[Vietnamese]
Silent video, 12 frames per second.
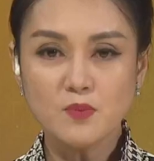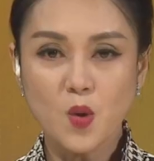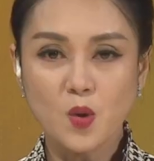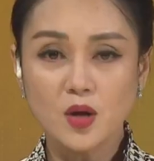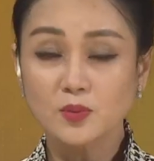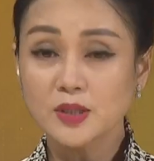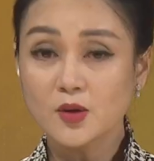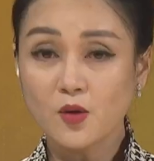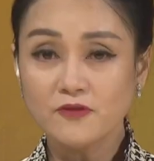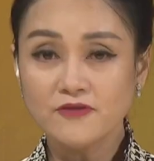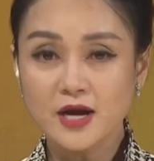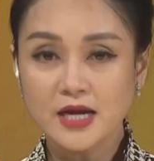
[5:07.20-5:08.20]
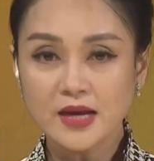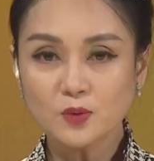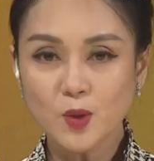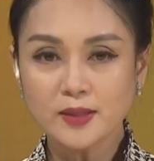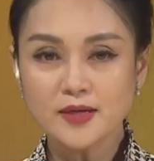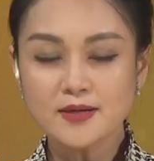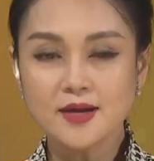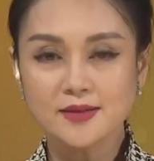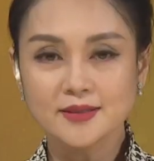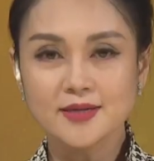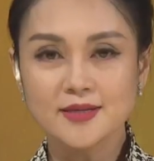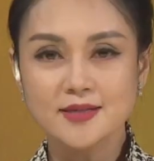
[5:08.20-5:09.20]
bộ Công ty Cổ phần Cấp thoát nước Cần
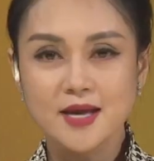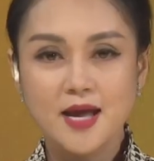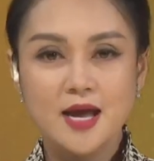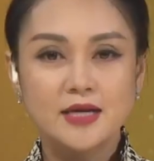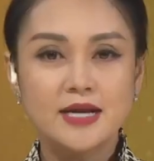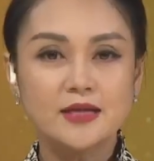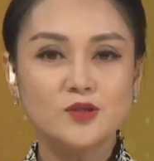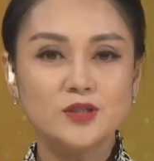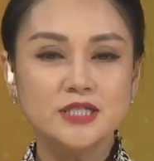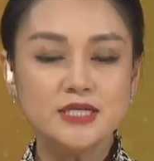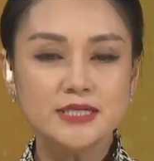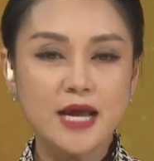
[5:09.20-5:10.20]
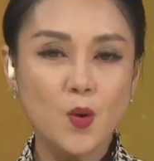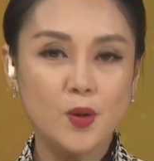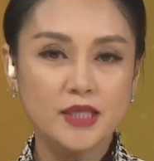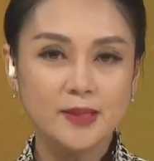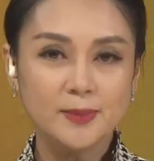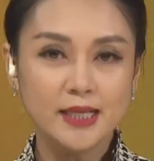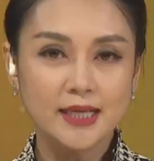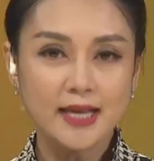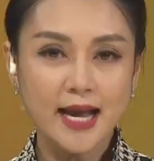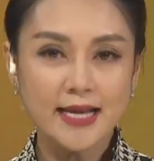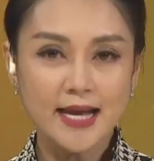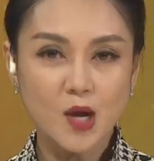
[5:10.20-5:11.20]
Thơ đã tổ chức đại hội nhiệm kỳ
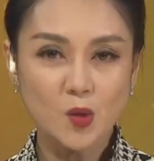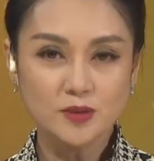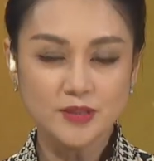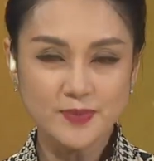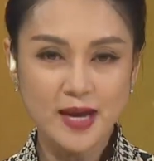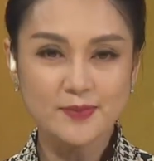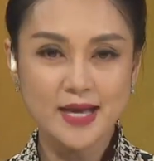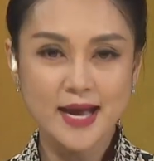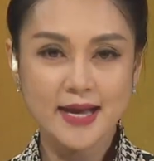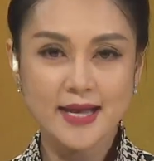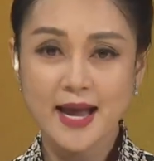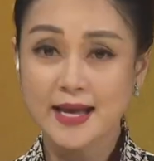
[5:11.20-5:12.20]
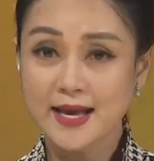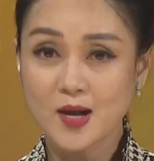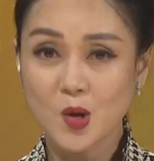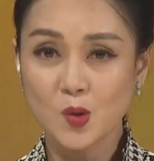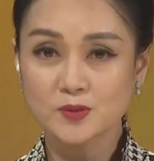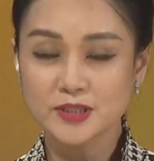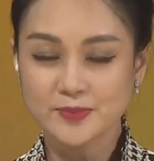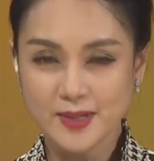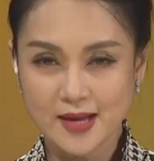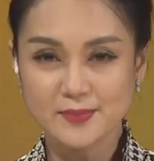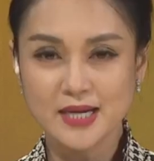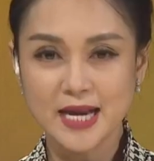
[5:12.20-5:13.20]

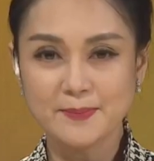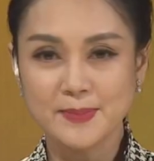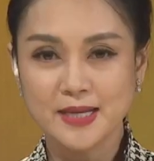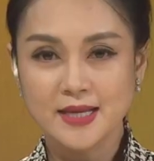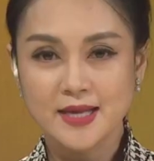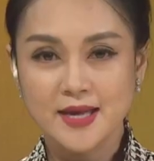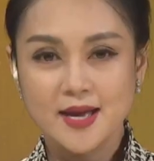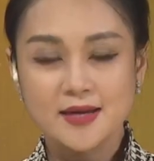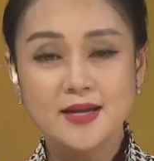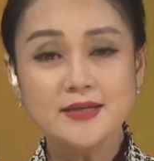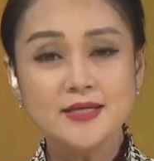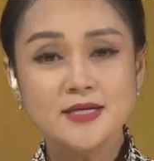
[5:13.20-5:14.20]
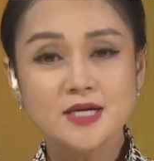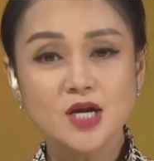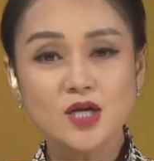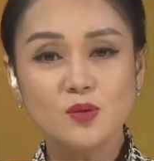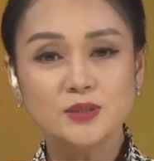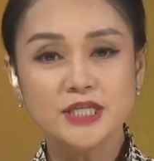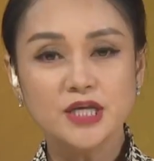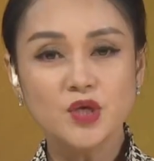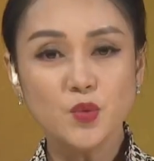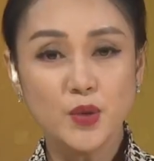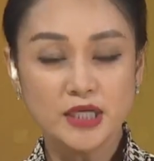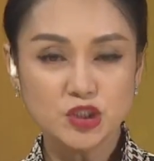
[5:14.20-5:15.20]
2022-2025. Đến dự có đồng chí
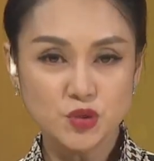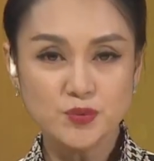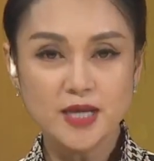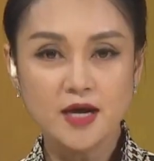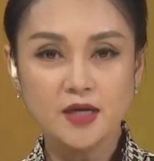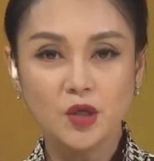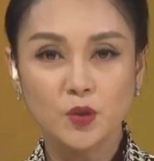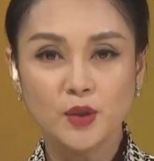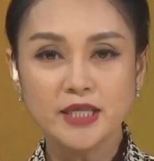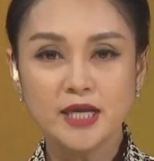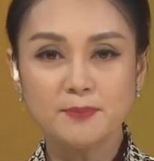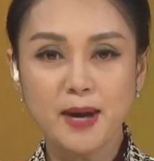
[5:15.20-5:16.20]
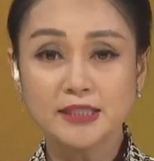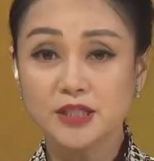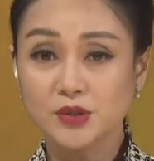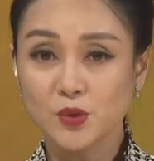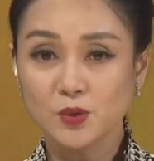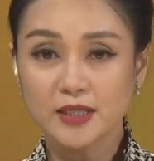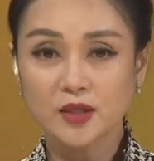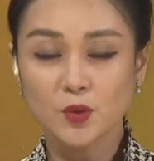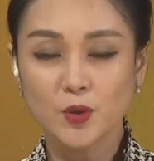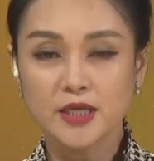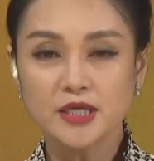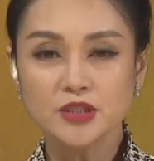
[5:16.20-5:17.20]
Nguyễn Trung Nhân, Ủy viên Ban Thường vụ Thành
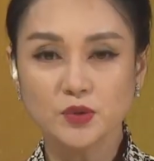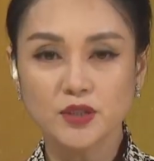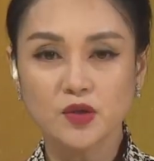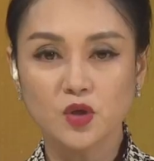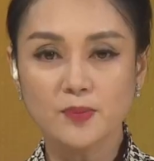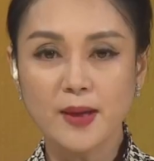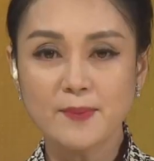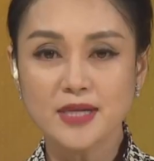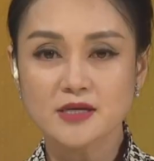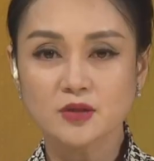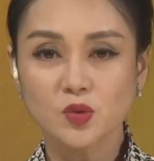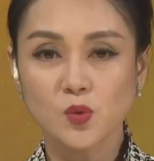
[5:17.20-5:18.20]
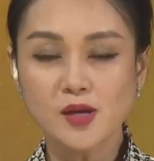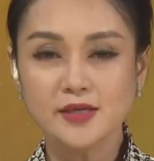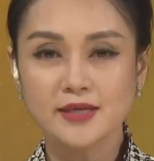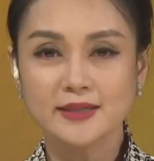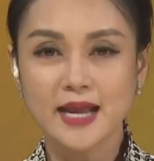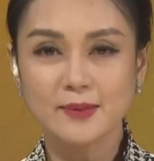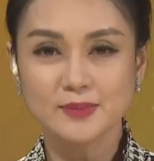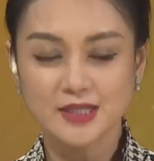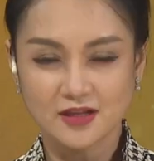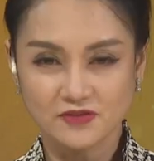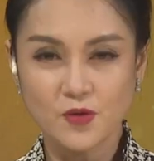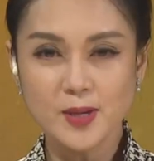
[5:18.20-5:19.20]
ủy, Chủ tịch Ủy ban Mặt trận Tổ quốc Việt Nam,
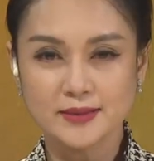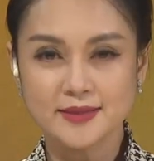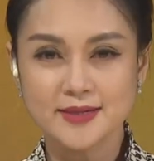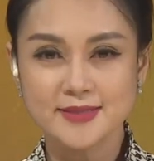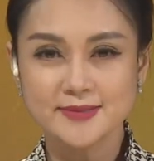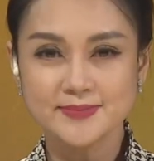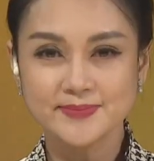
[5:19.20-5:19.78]
thành phố Cần Thơ.